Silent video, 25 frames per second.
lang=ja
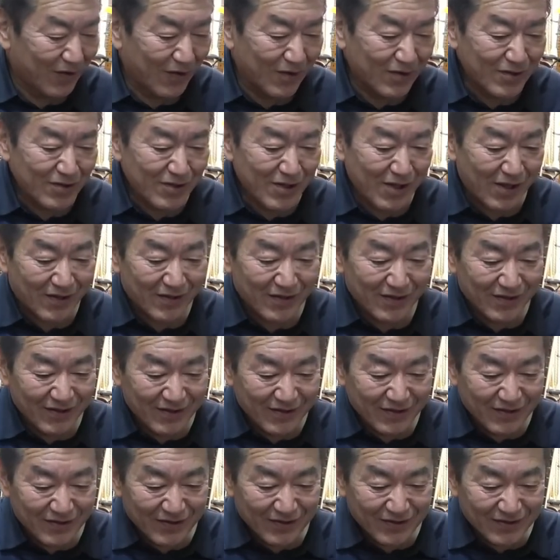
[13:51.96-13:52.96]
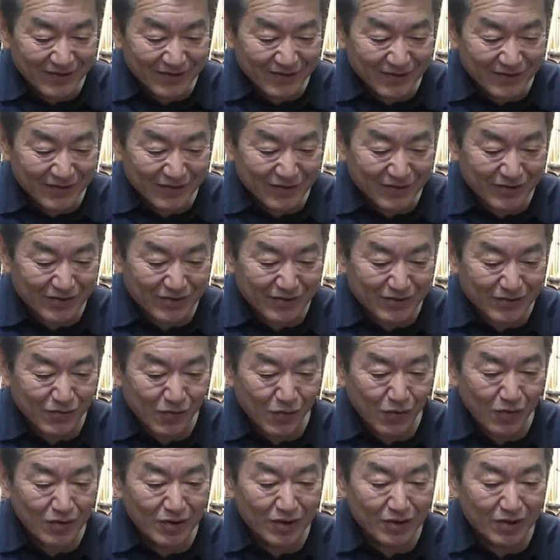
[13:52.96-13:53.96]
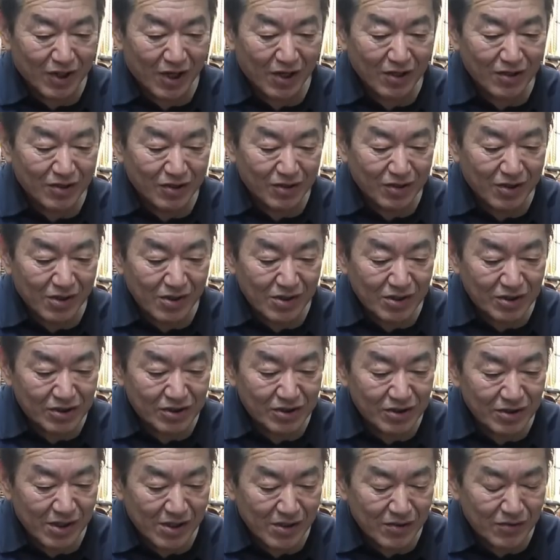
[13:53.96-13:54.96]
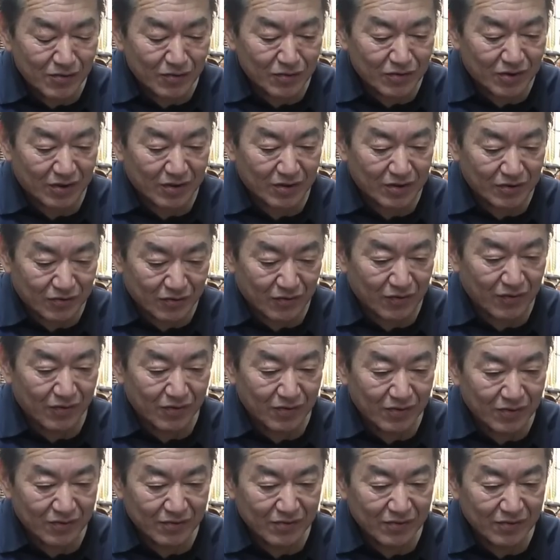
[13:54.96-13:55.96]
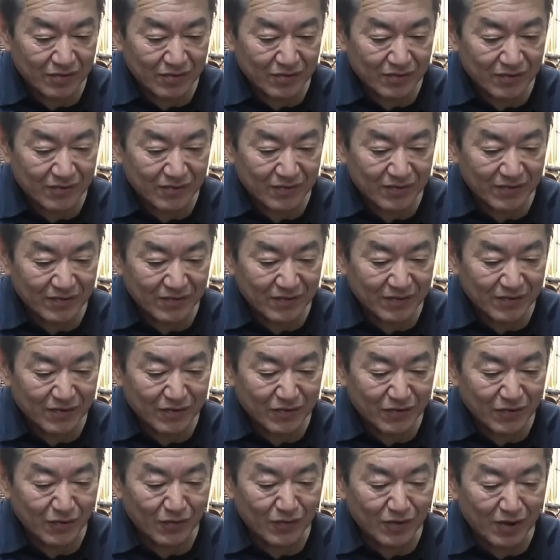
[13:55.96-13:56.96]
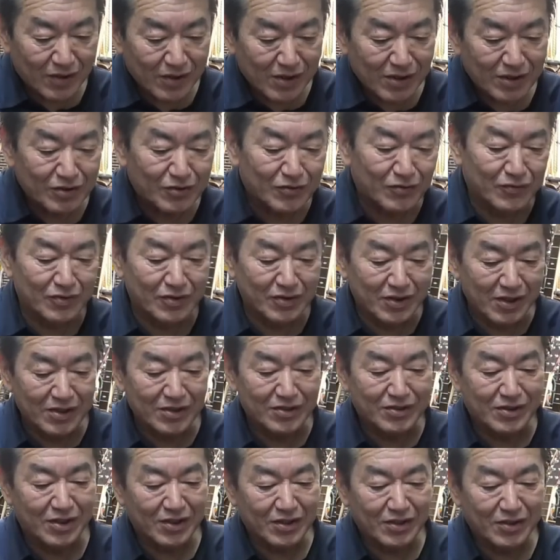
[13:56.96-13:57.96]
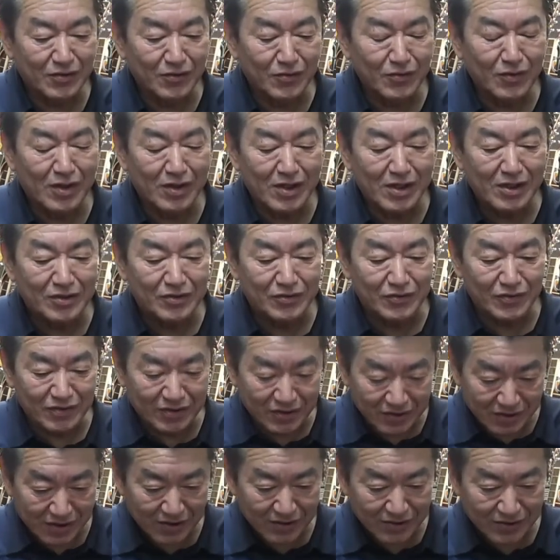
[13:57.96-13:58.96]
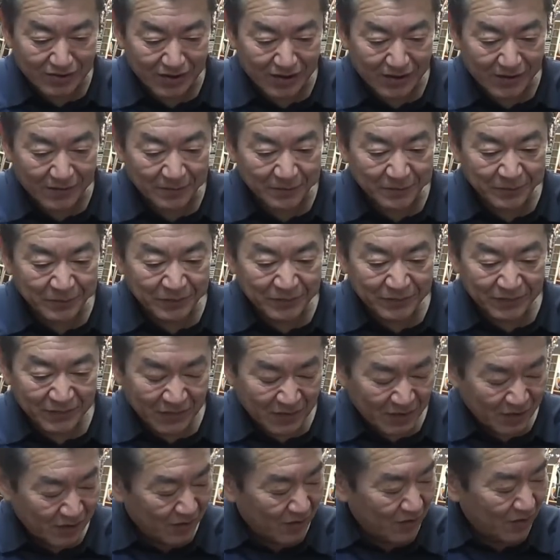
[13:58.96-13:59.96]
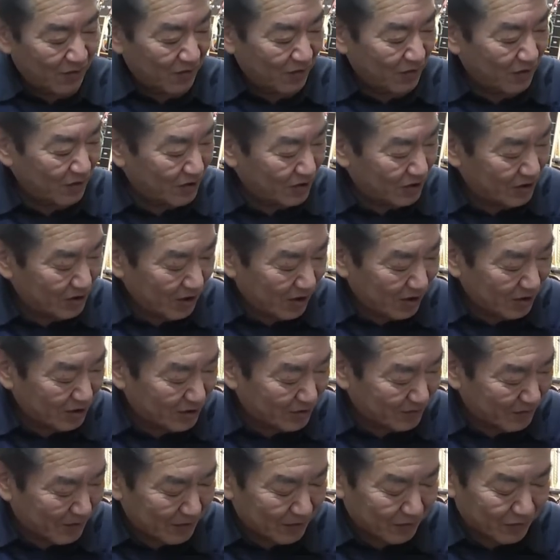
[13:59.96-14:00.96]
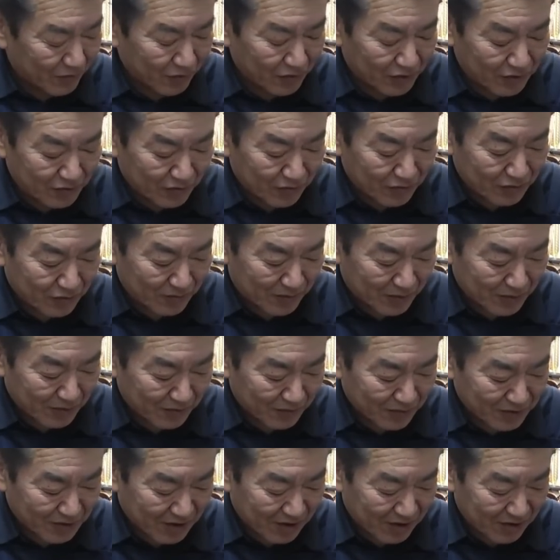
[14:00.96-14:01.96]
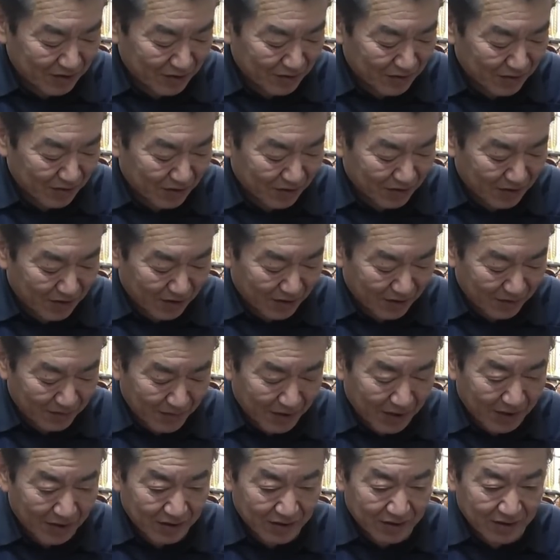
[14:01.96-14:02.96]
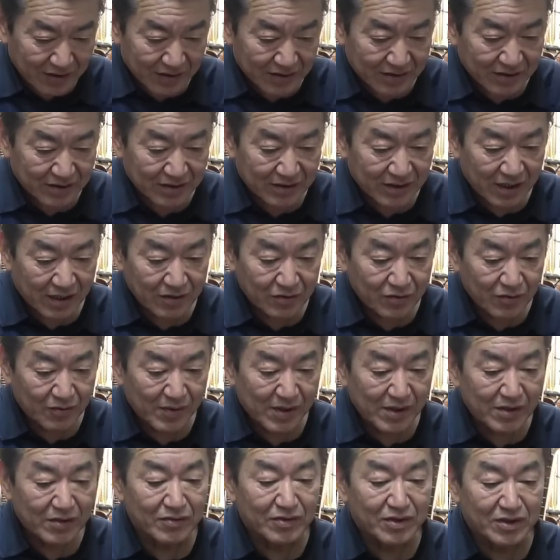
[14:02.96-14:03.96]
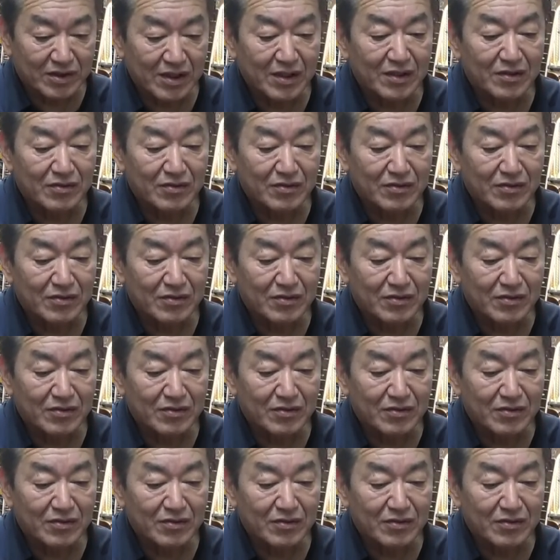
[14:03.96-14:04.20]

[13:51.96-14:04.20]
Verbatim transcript: んですごいなたった1年の差でしょ今日72年生昨日71年生180と160の違いなだけでまあサイドバック違う